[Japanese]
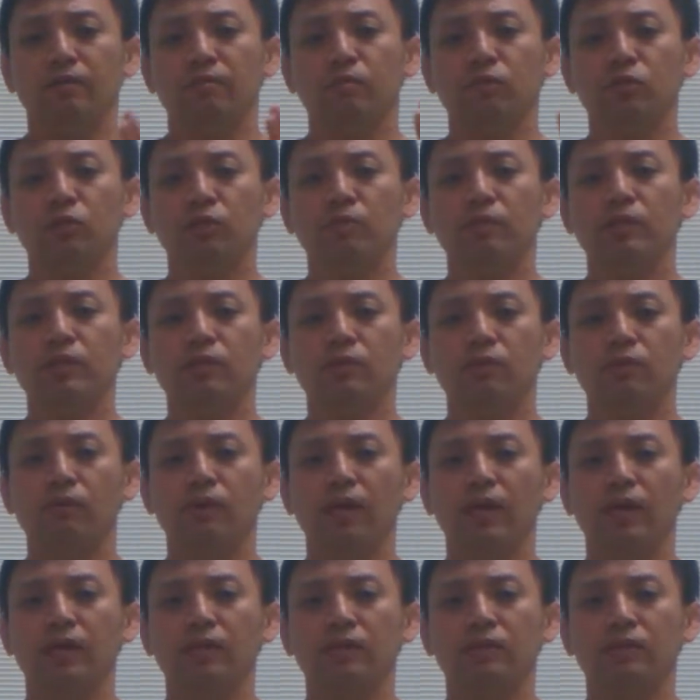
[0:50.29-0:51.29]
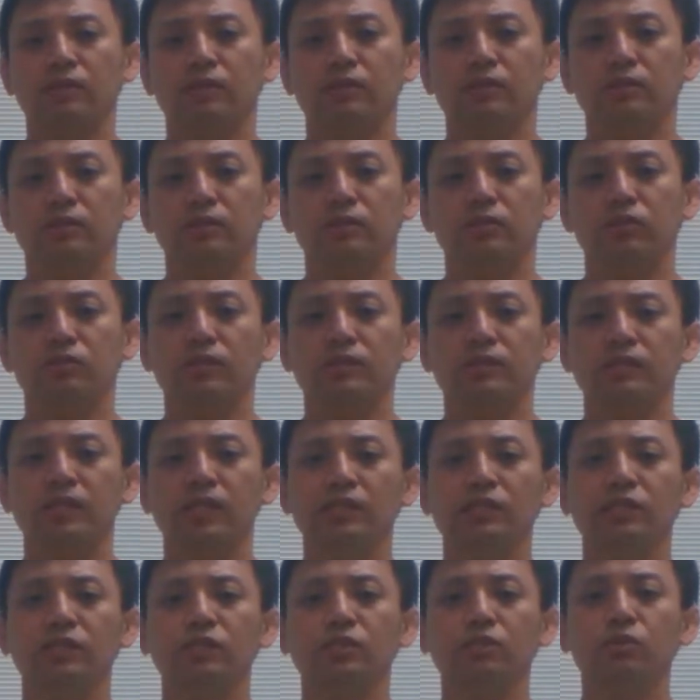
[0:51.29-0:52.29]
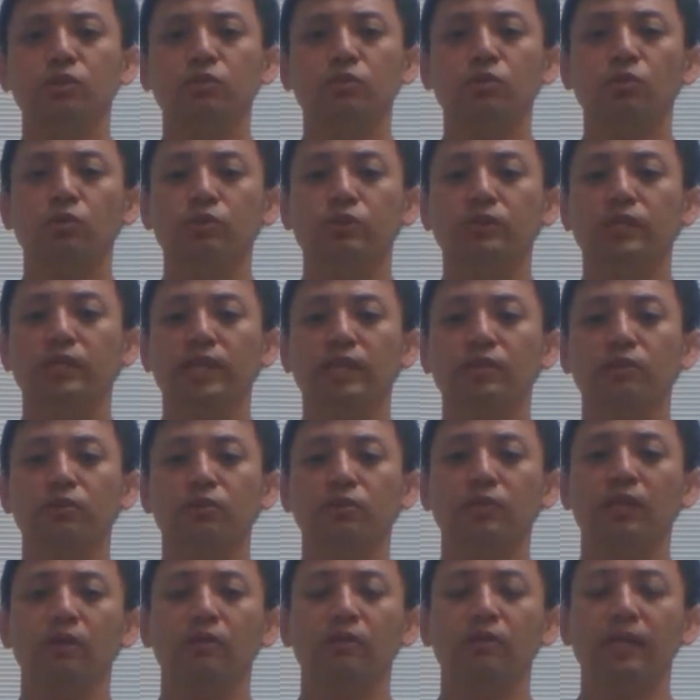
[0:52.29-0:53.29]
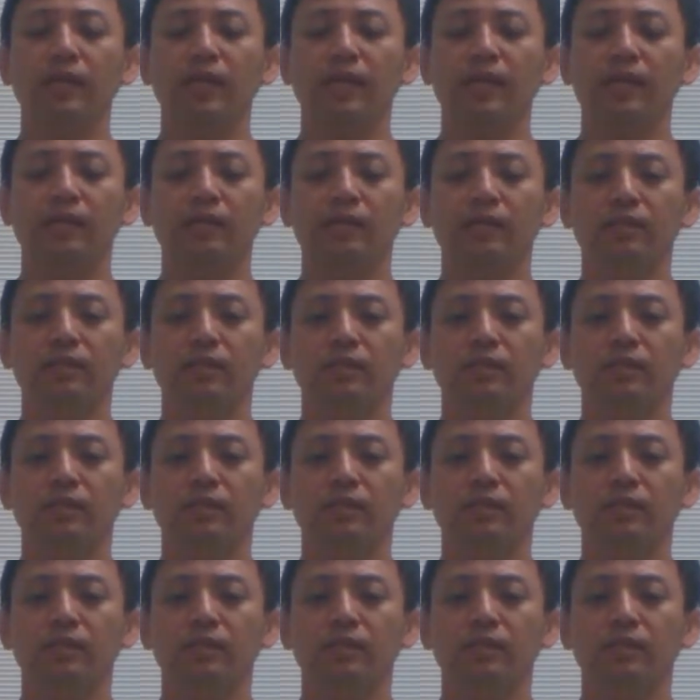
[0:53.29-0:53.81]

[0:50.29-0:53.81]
求めるのは実は全身の調整が必要なので